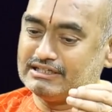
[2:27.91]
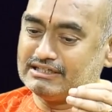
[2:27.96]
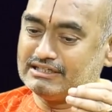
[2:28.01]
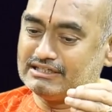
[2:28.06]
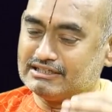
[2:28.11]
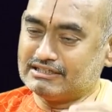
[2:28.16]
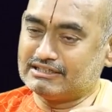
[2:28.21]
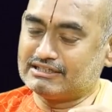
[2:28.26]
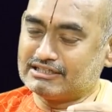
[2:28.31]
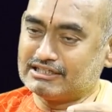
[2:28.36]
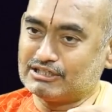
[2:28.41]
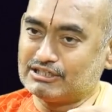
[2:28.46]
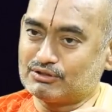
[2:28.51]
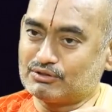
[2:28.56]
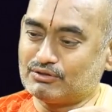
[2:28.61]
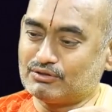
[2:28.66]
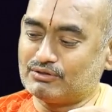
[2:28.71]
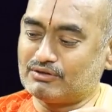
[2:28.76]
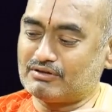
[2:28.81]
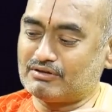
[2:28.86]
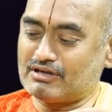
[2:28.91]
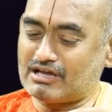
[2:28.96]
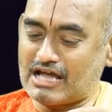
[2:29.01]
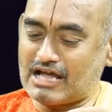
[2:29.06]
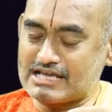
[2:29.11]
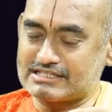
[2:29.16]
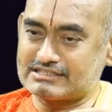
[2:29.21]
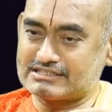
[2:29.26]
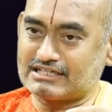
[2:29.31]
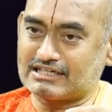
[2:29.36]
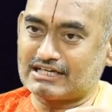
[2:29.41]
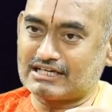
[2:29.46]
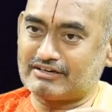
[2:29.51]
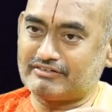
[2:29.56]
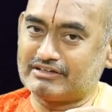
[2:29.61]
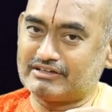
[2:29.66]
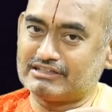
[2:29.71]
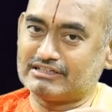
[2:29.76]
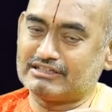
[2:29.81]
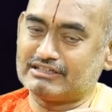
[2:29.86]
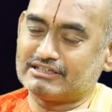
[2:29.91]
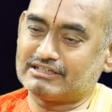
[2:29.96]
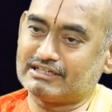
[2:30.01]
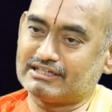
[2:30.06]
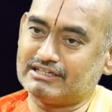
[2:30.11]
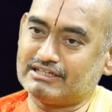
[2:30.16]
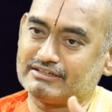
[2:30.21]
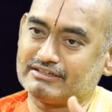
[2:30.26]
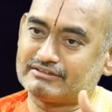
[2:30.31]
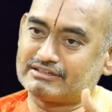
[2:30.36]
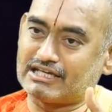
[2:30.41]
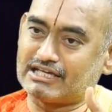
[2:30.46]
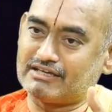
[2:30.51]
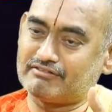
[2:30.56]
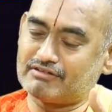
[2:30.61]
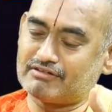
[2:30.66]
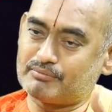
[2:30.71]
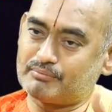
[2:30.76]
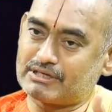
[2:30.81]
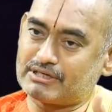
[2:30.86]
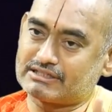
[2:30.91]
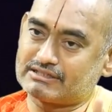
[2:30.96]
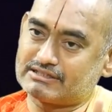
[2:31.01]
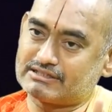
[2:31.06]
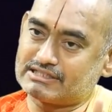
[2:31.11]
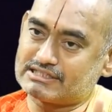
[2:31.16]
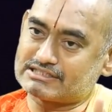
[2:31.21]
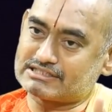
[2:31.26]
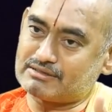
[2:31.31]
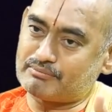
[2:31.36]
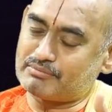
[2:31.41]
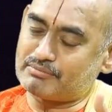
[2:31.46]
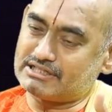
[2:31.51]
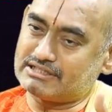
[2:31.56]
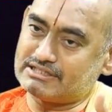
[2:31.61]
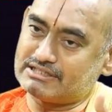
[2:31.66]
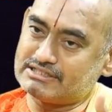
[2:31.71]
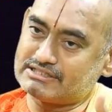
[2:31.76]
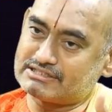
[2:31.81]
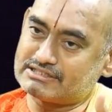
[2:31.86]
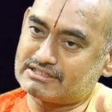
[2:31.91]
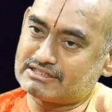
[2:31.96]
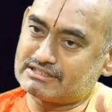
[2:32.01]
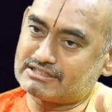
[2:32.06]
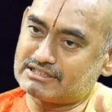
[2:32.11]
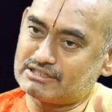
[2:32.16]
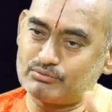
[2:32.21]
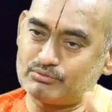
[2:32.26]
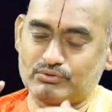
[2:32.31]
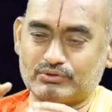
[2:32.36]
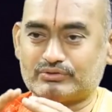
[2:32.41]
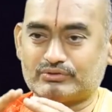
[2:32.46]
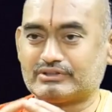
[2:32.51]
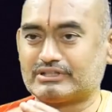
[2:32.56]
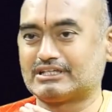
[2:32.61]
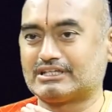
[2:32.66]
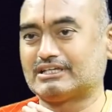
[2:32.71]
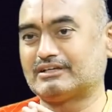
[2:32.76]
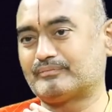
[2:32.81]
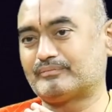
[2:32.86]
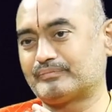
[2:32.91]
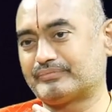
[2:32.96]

ఈ దీంట్లో ఆశ్చర్యకరమైనది ఏంటంటే ఇటు దైవభక్తికి సంబంధించినది ఉంటుంది